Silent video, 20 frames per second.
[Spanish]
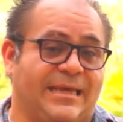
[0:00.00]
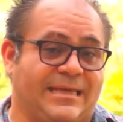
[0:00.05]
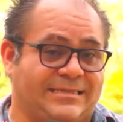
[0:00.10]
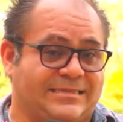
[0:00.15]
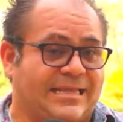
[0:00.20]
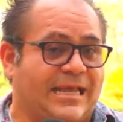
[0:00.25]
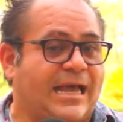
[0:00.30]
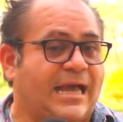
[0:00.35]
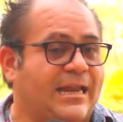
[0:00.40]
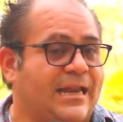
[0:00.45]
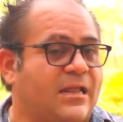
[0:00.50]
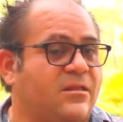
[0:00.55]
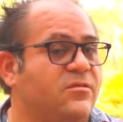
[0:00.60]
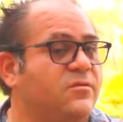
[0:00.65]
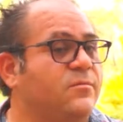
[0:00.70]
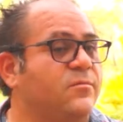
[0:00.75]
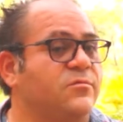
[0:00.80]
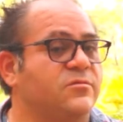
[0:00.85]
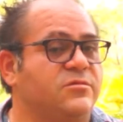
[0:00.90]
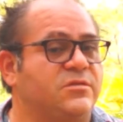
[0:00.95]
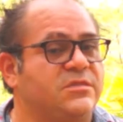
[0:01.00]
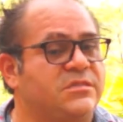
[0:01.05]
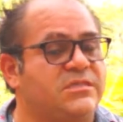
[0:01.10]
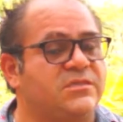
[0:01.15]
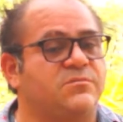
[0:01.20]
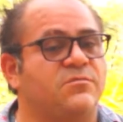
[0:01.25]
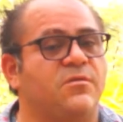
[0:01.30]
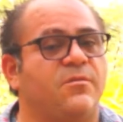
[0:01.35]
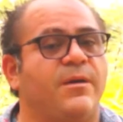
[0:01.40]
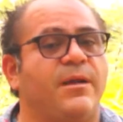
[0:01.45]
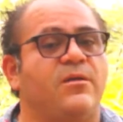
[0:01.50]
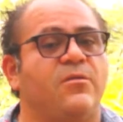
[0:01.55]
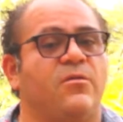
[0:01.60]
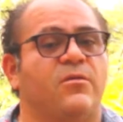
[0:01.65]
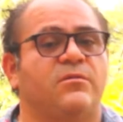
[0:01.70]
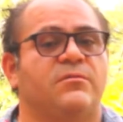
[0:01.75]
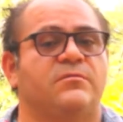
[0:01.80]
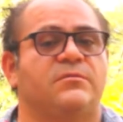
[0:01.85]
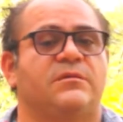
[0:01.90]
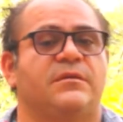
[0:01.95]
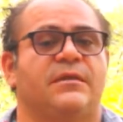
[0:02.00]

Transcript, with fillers: que está agarrando muchísimo valor